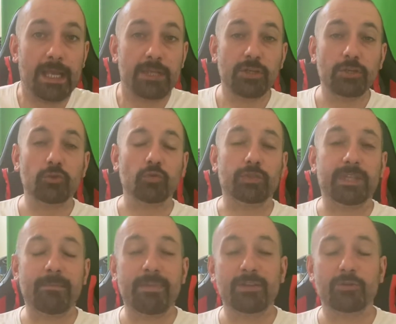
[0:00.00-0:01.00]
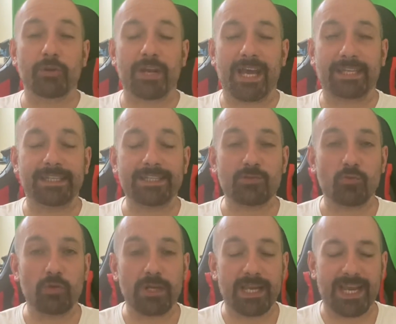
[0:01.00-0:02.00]
Ciao a tutti e bentornati
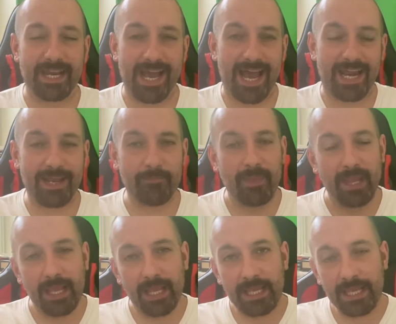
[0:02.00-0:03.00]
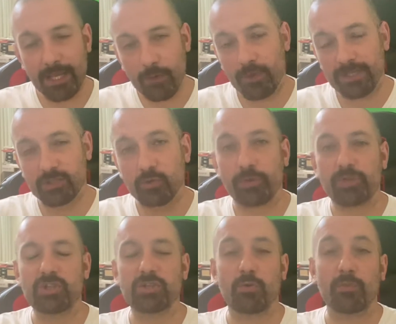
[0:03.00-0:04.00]
sul canale. In questo
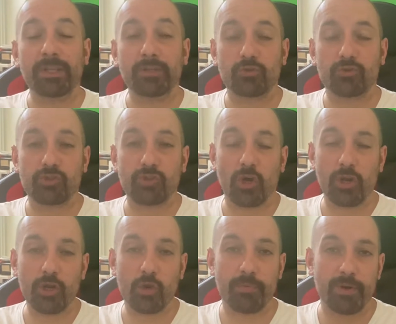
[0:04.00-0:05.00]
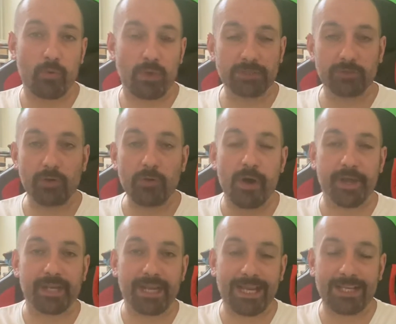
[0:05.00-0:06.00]
preciso momento storico per quanto
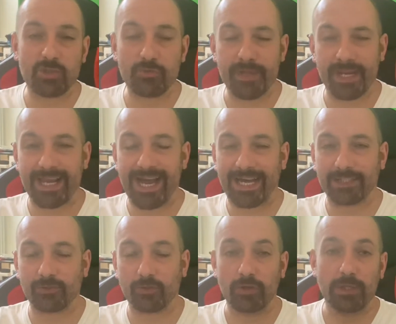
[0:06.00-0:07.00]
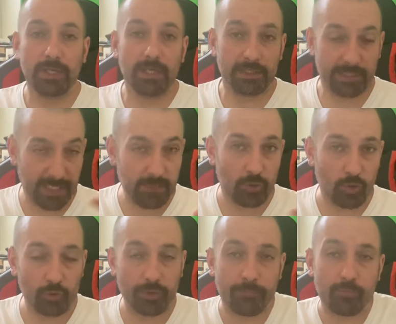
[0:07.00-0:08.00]
riguarda il calciomercato, tenendo
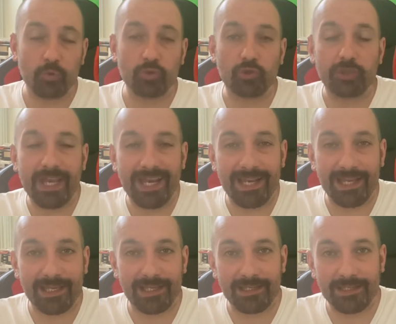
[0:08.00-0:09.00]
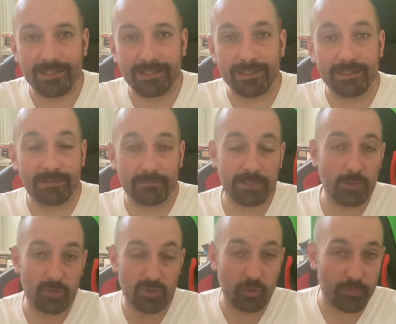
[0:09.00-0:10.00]
conto appunto del, eh, di
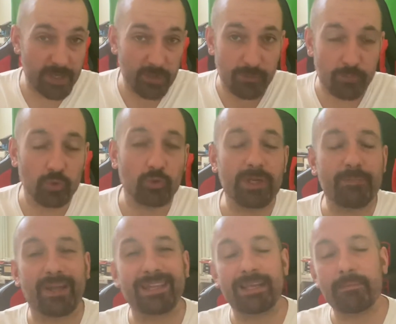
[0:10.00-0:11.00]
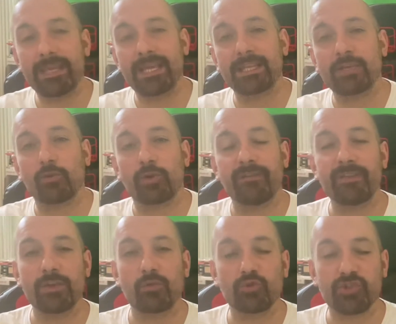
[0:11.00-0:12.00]
questo periodo appunto di pandemia, di
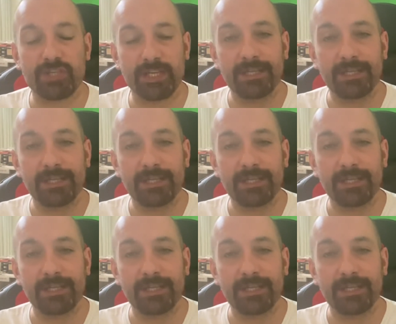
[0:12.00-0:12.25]
coronavirus,